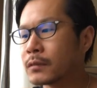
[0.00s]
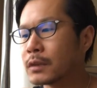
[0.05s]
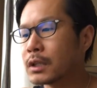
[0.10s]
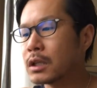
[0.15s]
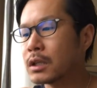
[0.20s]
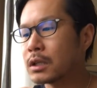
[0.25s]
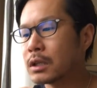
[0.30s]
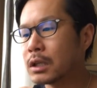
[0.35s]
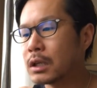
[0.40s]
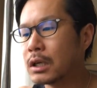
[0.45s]

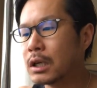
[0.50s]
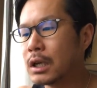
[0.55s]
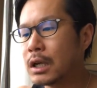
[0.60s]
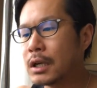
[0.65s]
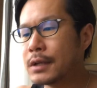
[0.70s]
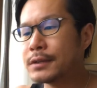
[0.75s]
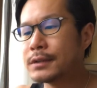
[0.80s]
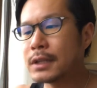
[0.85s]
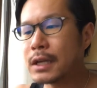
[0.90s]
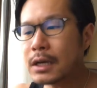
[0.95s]
だから
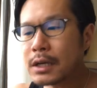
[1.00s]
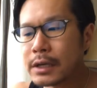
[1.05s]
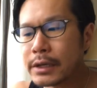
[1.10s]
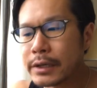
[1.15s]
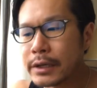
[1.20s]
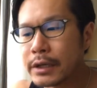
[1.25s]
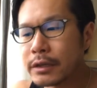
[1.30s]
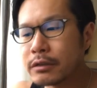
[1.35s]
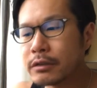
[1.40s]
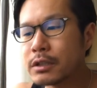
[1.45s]
何か
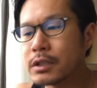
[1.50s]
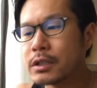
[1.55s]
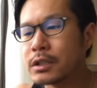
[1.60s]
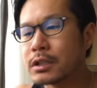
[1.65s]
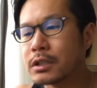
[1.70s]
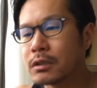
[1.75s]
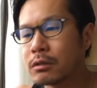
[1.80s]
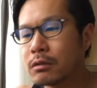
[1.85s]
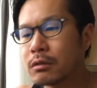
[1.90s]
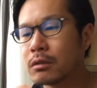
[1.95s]
やるに
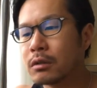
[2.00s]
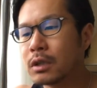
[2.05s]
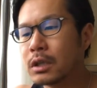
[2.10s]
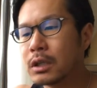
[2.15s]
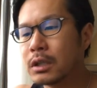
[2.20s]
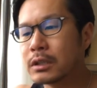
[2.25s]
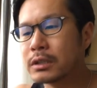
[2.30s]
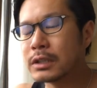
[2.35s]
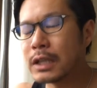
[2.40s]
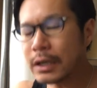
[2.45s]
しろ
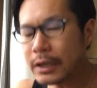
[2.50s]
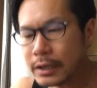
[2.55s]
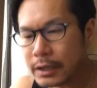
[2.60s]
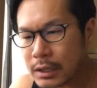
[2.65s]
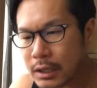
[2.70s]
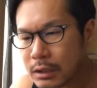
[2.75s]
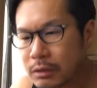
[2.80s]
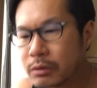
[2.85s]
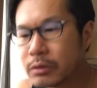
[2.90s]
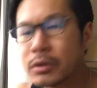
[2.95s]
誰
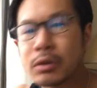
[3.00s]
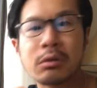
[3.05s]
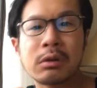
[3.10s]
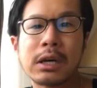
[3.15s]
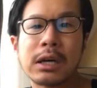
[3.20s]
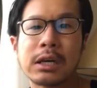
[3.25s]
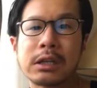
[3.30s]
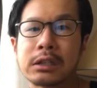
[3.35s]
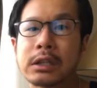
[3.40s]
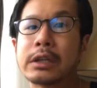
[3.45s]
かの許
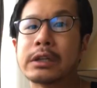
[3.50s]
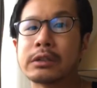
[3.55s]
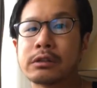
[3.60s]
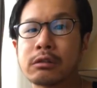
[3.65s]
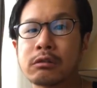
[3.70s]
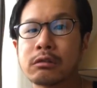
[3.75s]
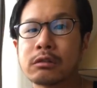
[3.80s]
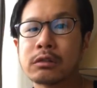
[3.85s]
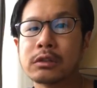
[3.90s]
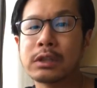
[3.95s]
可がない
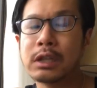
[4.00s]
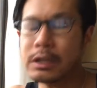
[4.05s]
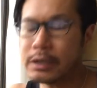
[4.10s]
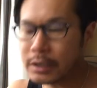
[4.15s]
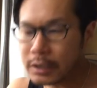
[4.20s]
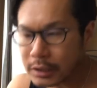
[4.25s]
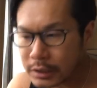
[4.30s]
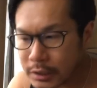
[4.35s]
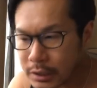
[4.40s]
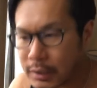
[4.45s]
と
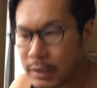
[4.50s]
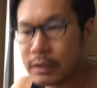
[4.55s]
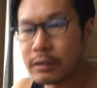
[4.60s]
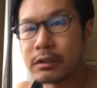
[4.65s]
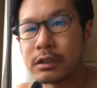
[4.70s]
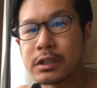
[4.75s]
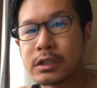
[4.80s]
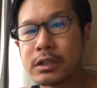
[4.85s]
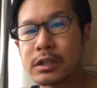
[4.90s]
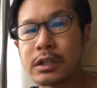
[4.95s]
誰かに
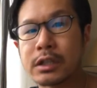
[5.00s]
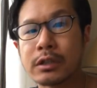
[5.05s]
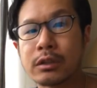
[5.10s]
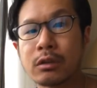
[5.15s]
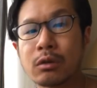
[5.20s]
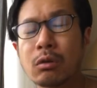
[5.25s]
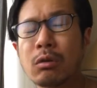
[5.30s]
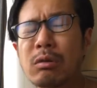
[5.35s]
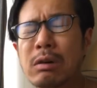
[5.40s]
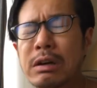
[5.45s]
確認しない
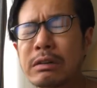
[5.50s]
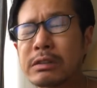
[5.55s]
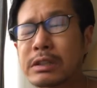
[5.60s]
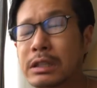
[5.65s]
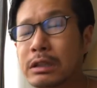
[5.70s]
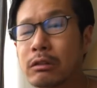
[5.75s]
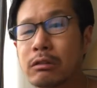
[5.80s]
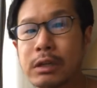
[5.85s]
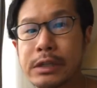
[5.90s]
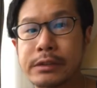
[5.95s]
と怖く
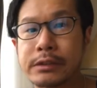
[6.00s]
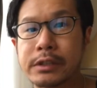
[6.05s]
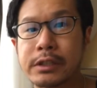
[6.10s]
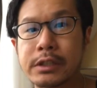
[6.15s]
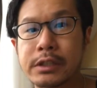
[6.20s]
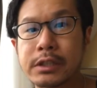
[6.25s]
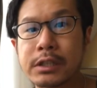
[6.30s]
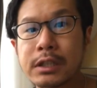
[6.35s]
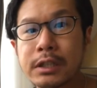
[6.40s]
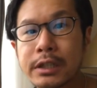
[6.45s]
て怖く
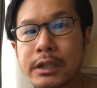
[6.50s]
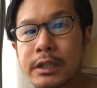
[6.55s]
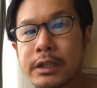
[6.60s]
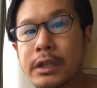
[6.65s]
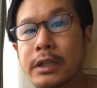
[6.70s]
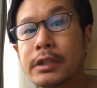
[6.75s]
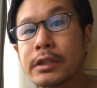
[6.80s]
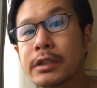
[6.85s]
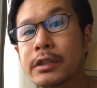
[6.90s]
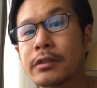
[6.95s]
て仕方が
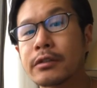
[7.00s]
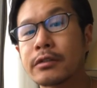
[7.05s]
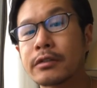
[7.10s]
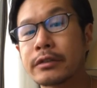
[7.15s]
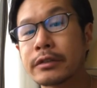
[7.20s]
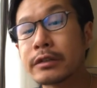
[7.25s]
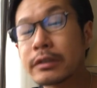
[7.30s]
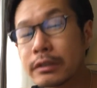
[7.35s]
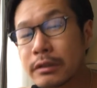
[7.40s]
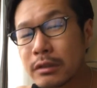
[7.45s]
ないって人
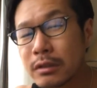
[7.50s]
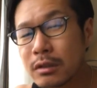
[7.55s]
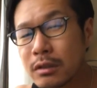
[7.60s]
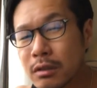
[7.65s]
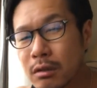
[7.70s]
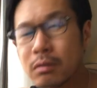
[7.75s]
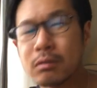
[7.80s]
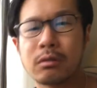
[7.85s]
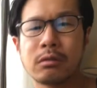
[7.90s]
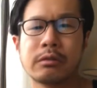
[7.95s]
すっ
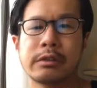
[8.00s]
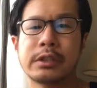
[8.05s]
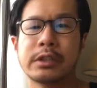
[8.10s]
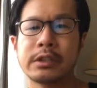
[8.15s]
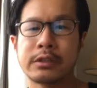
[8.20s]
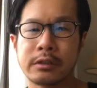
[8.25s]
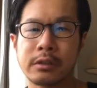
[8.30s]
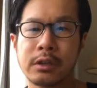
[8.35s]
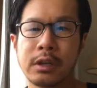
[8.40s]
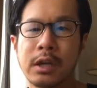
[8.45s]
ごく多いん
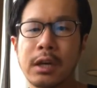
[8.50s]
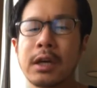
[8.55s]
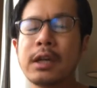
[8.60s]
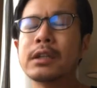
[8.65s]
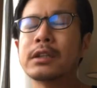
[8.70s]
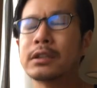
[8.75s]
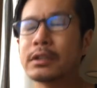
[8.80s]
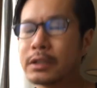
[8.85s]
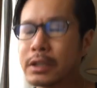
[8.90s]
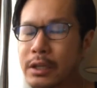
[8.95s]
です
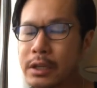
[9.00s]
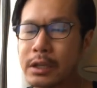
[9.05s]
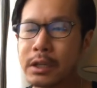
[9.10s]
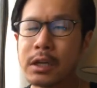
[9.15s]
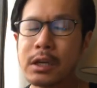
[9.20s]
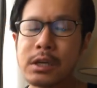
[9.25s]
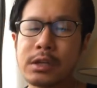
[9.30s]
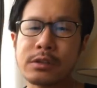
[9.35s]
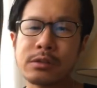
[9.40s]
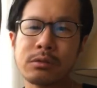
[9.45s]
で
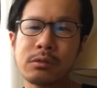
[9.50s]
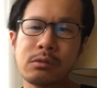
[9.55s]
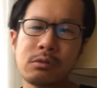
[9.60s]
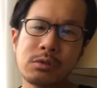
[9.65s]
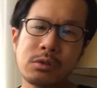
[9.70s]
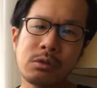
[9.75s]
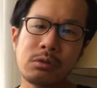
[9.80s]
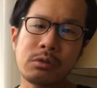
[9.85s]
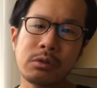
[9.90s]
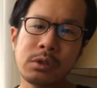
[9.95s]
そ
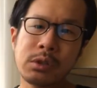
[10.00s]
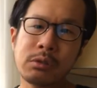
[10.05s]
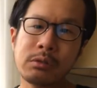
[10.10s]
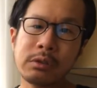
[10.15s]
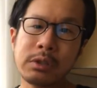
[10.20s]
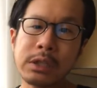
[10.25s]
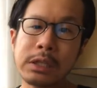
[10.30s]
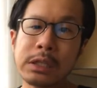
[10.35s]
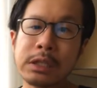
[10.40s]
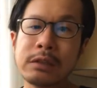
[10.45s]
の状況
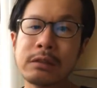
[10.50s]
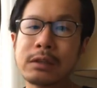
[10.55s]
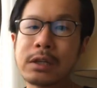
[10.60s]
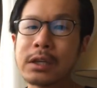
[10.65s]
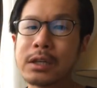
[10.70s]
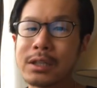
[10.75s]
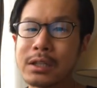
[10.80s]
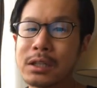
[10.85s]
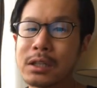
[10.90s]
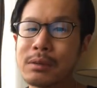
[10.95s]
にいる
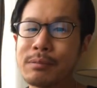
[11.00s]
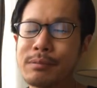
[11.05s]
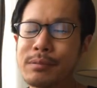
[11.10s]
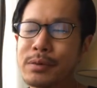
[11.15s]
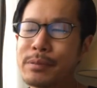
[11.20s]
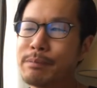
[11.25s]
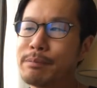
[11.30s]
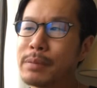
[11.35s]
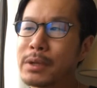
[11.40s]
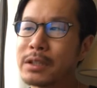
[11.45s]
限り
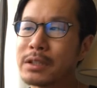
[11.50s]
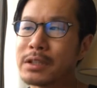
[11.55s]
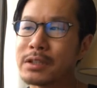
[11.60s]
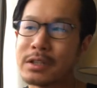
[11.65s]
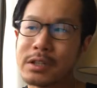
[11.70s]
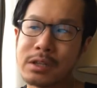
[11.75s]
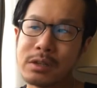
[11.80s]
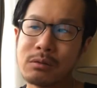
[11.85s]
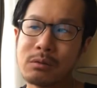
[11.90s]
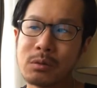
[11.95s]
物販で
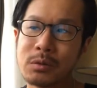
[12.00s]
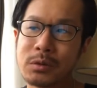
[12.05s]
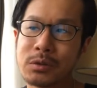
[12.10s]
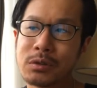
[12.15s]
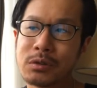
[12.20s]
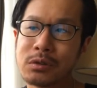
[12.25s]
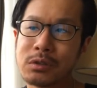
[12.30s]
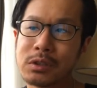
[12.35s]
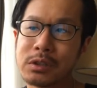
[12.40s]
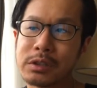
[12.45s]
成功
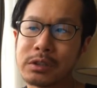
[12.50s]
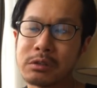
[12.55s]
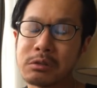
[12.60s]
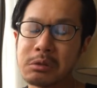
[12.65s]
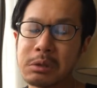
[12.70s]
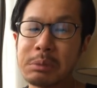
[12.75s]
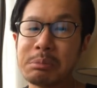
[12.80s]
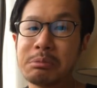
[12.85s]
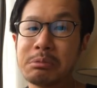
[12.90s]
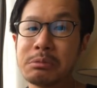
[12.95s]
するっていう
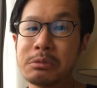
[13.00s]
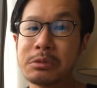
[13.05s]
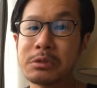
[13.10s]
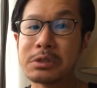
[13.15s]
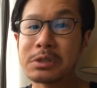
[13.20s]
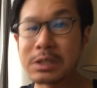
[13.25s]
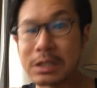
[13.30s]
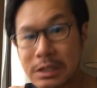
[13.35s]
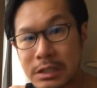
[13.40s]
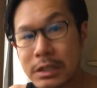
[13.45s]
のは
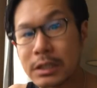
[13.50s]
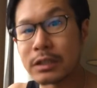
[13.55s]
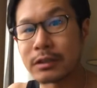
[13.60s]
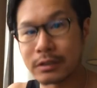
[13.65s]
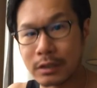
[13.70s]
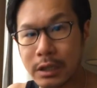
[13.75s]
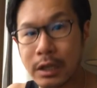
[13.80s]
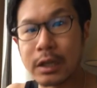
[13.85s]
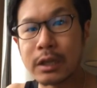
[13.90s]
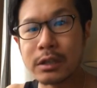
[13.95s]
難しいで
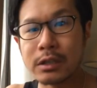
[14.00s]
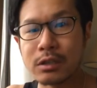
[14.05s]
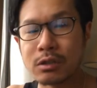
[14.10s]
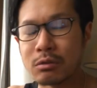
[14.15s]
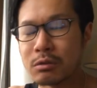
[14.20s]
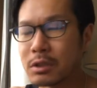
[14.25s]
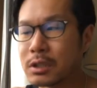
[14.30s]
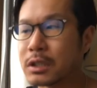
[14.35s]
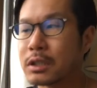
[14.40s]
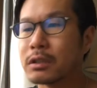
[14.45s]
すね
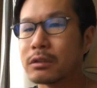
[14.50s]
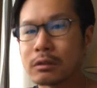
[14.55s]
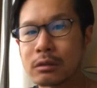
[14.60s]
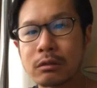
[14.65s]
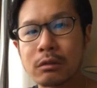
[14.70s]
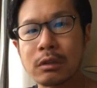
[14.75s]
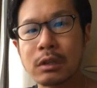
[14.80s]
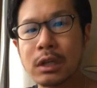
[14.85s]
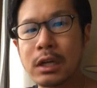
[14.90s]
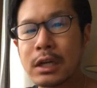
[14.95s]
正直言う
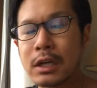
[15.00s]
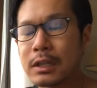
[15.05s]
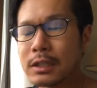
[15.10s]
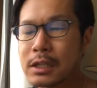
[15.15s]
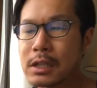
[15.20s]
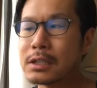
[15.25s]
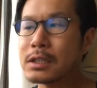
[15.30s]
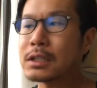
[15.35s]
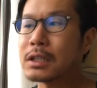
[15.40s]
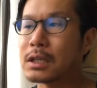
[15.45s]
と
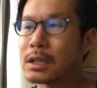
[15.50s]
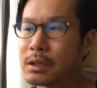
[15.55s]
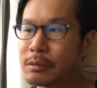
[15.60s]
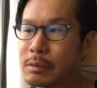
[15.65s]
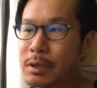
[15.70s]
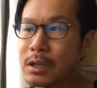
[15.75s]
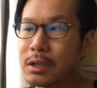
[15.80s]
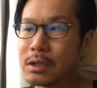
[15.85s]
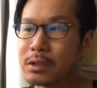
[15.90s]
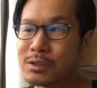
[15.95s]
なぜなら
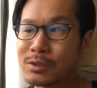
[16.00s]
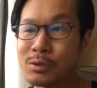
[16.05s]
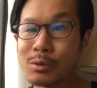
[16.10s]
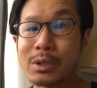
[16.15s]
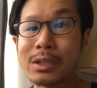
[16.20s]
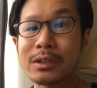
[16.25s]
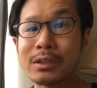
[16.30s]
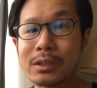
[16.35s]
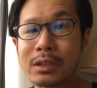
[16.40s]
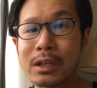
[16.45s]
ばそ
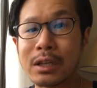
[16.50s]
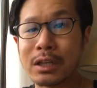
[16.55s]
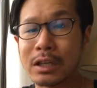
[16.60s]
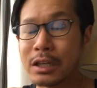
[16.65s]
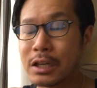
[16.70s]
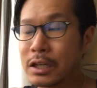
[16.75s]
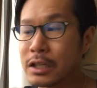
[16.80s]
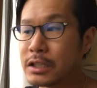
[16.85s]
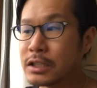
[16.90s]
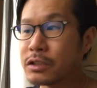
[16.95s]
れっ
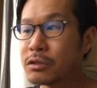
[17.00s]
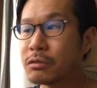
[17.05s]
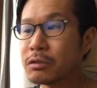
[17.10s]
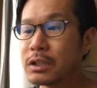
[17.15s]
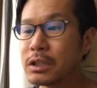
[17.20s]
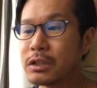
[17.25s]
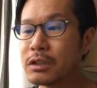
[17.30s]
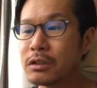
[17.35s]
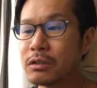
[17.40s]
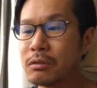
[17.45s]
て人
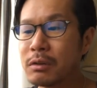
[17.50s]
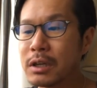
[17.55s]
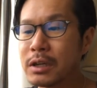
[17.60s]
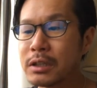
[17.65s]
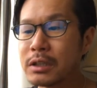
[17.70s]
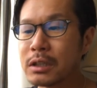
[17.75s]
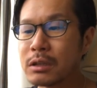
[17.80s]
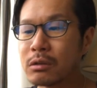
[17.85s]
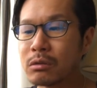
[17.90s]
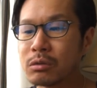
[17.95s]
に言わ
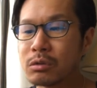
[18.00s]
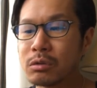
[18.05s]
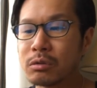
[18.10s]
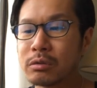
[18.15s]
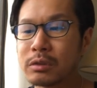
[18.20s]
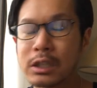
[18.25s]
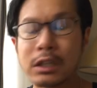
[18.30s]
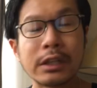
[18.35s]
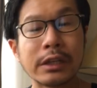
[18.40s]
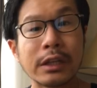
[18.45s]
れたこと
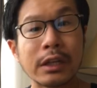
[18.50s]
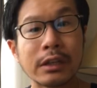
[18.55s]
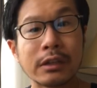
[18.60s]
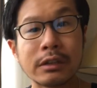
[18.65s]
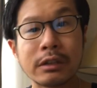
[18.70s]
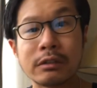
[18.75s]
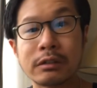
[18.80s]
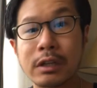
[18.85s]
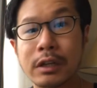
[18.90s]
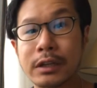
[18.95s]
をただやっ
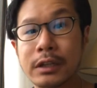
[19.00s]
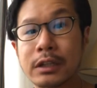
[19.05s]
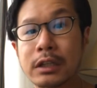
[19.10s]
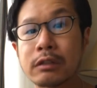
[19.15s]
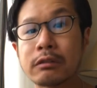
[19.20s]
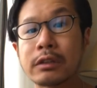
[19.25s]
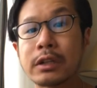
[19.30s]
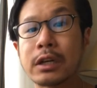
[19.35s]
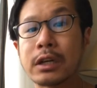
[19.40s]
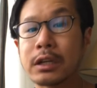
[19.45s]
てるだけ
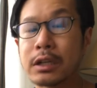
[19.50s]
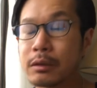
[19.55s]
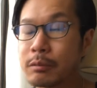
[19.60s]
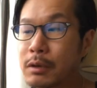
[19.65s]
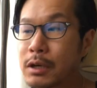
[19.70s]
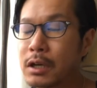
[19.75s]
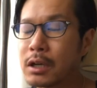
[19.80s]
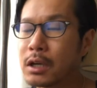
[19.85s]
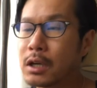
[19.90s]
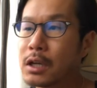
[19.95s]
なのであれ
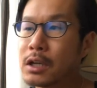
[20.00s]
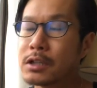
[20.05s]
ば